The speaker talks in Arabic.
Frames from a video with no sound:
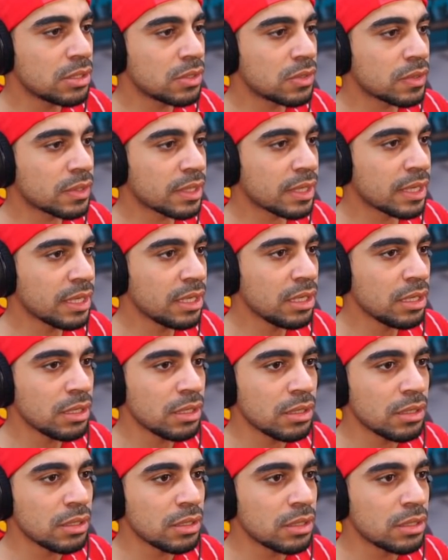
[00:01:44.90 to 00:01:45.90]
اوكي
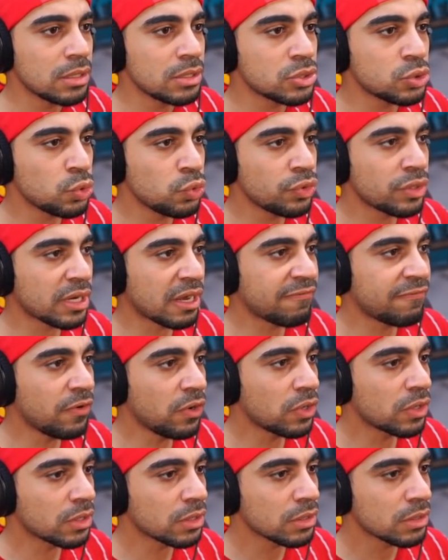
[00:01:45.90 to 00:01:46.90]
شنو نركب
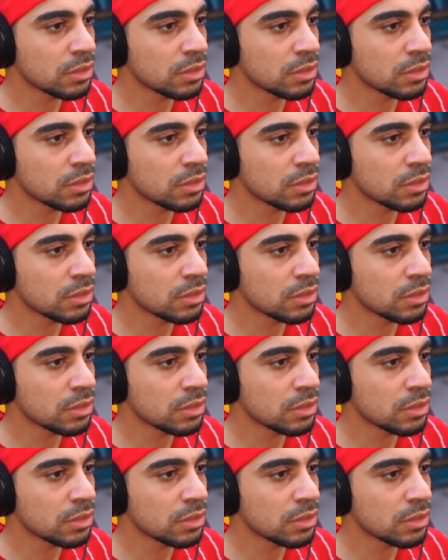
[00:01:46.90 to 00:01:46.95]
فوق